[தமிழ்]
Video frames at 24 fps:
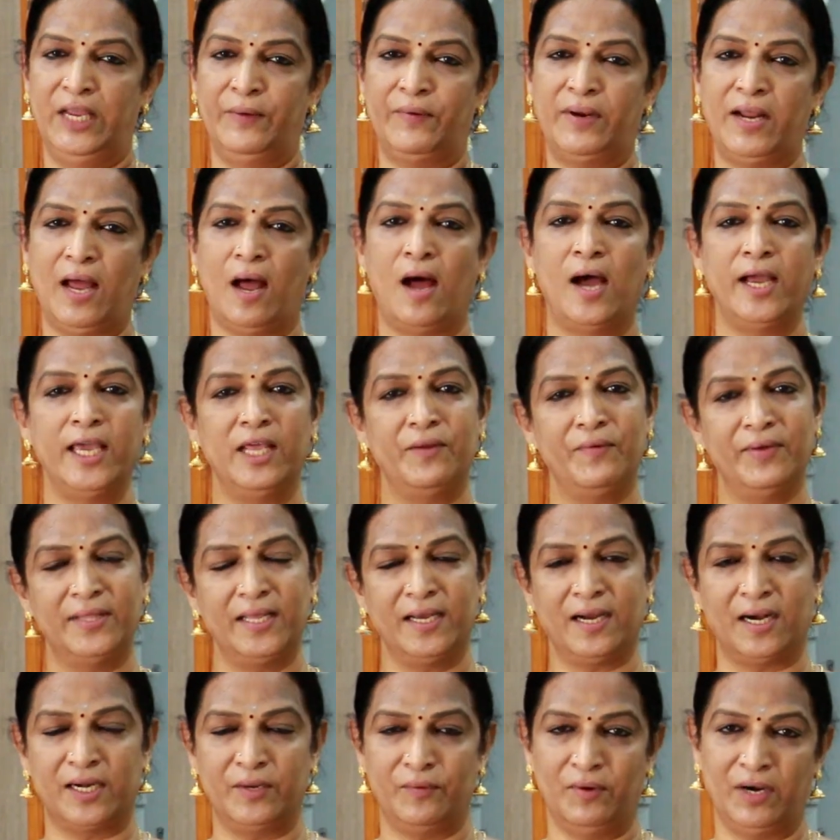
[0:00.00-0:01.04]
இவரை
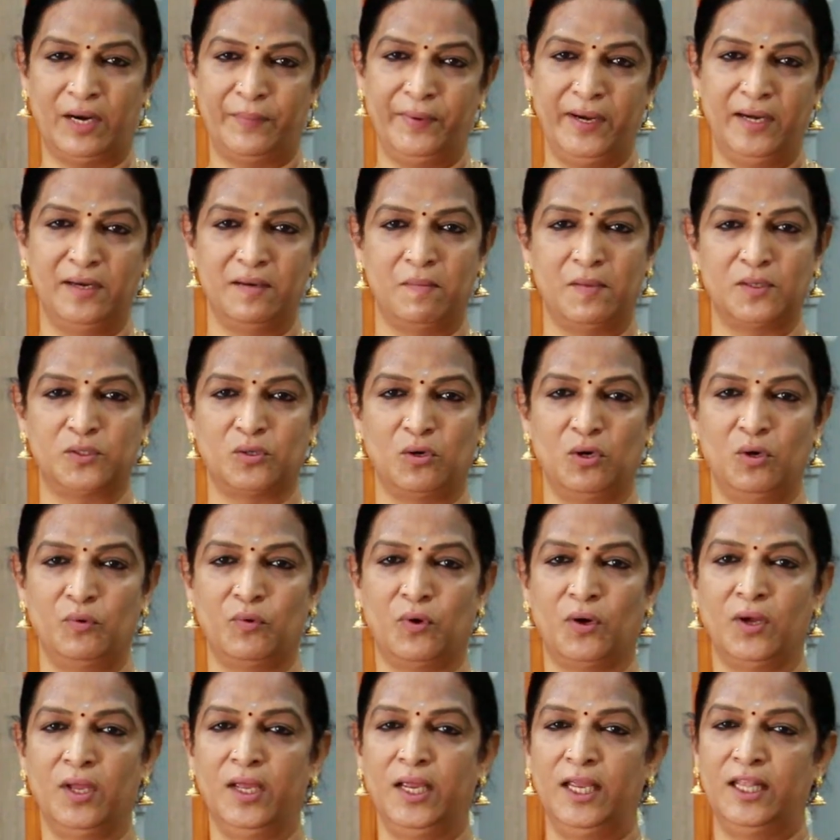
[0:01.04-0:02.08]
ஆயுர்வேத கடவுள் அப்படின்னு நம்ம
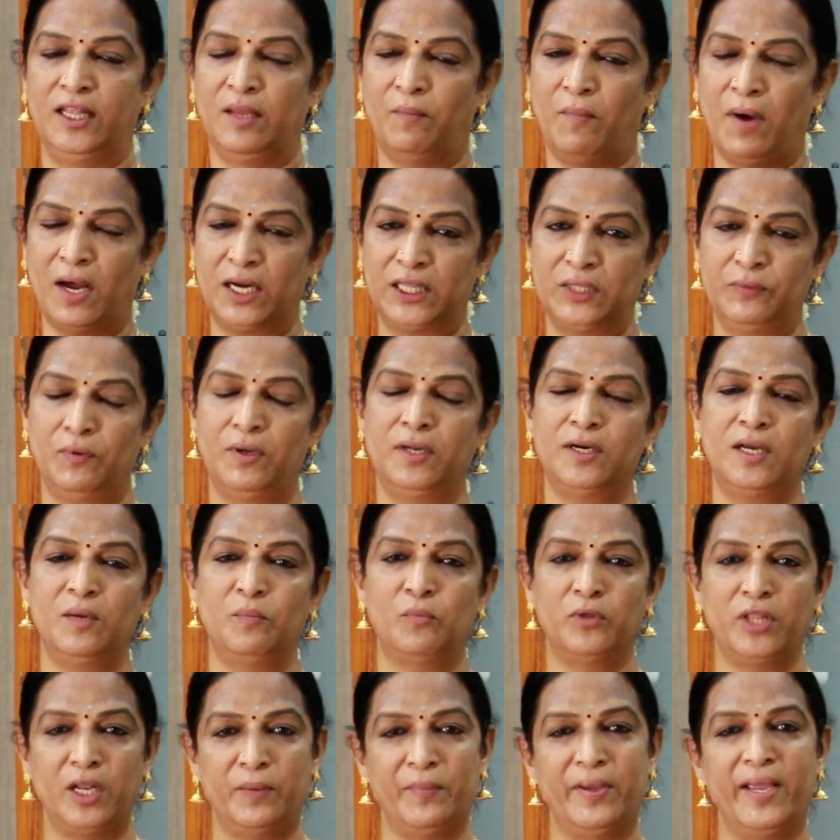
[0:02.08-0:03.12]
சொல்லுவோம் இந்த
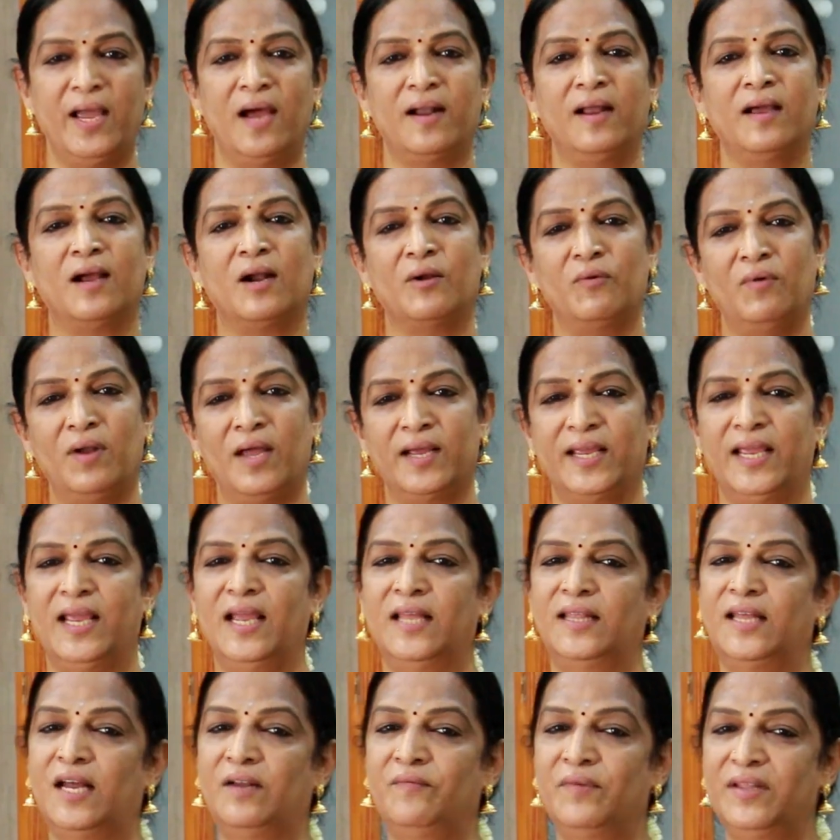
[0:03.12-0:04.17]
மருத்துவருக்கு முதன்மையான கடவுளாக
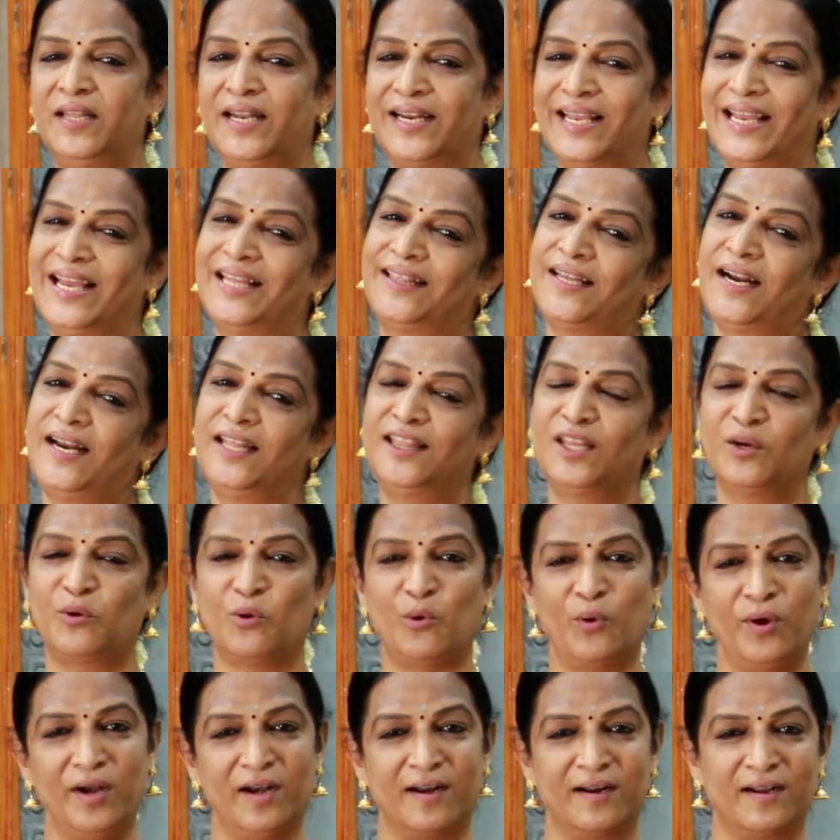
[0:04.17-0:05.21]
இங்கே தன்வந்திரிக்கு இங்கே
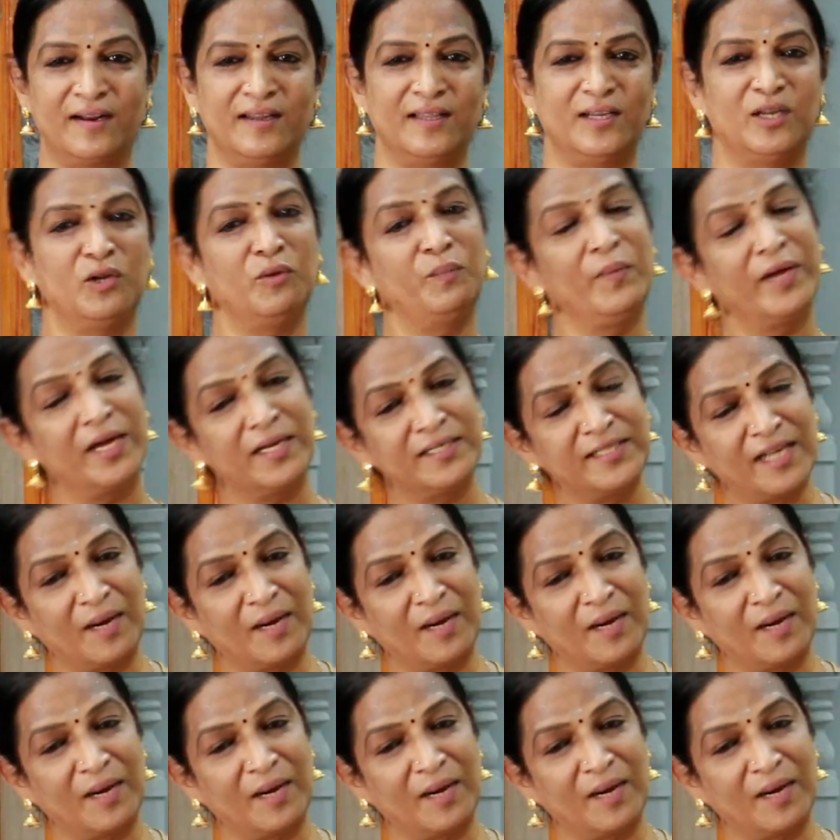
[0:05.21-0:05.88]
தனித்த கோயில் இருக்குன்றது மிக